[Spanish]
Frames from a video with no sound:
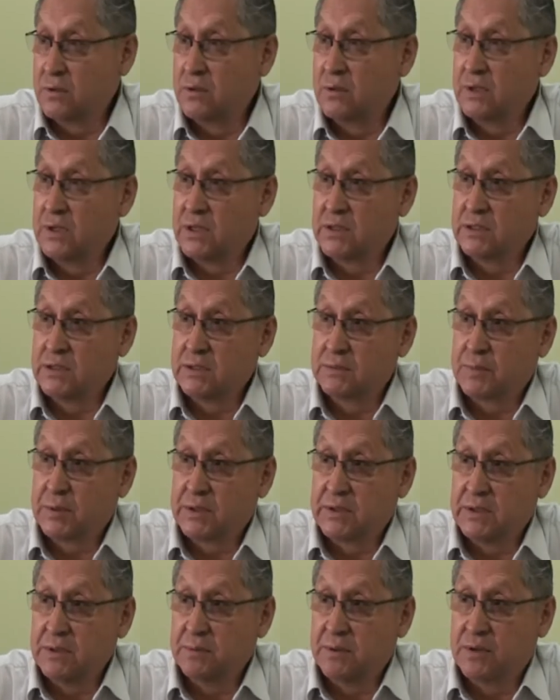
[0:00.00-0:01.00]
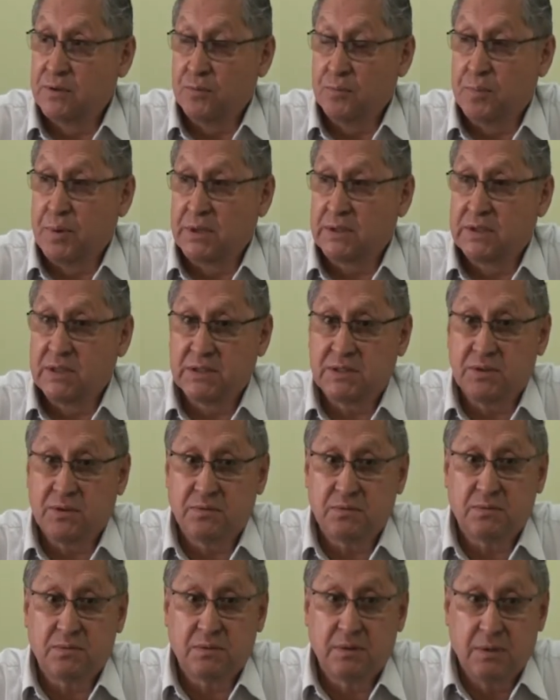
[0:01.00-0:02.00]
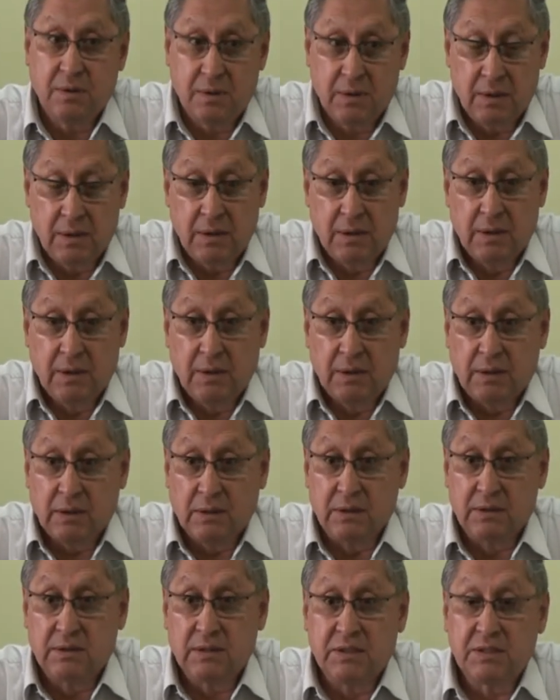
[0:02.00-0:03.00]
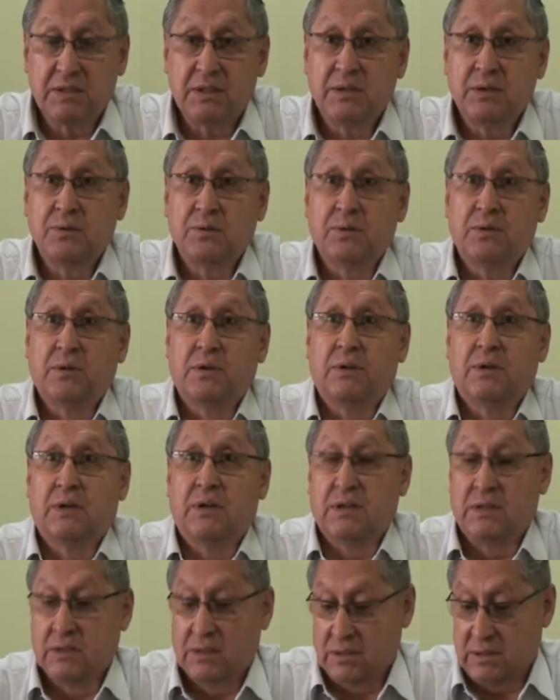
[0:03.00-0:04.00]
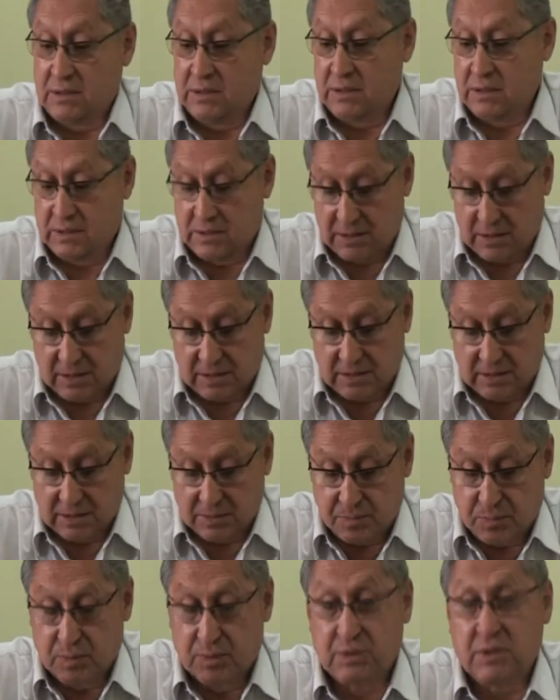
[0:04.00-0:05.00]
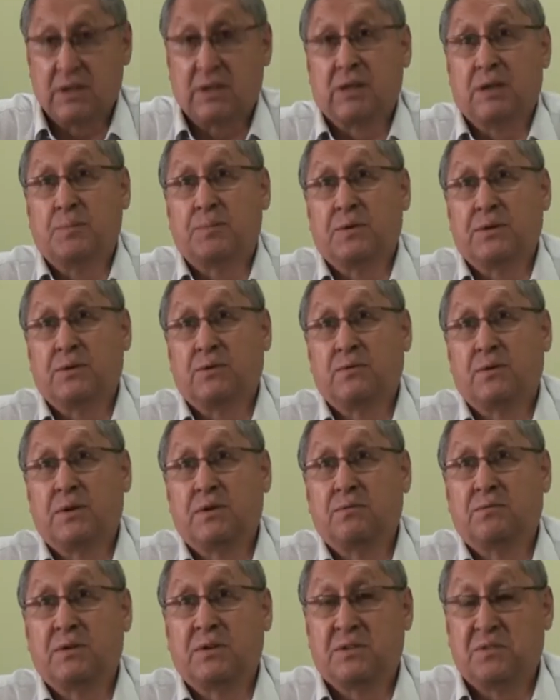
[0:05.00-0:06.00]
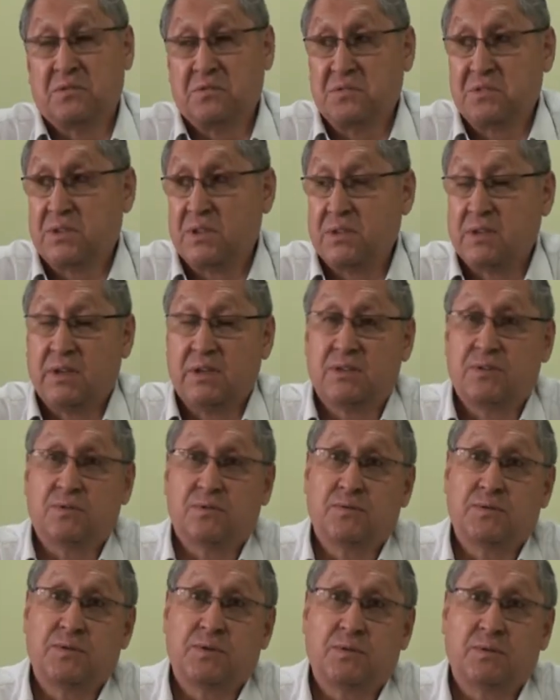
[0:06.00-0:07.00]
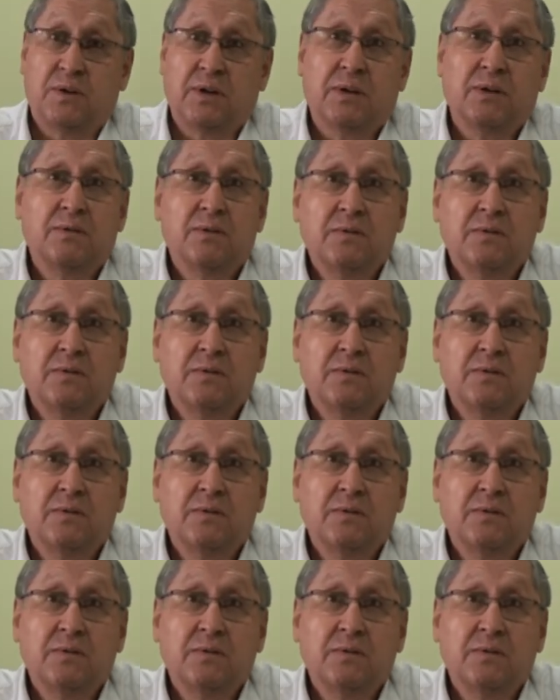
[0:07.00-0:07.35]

con la respectiva compactación. El relleno y el eh, rehacer pues la capa rodadura entonces estaría solucionado.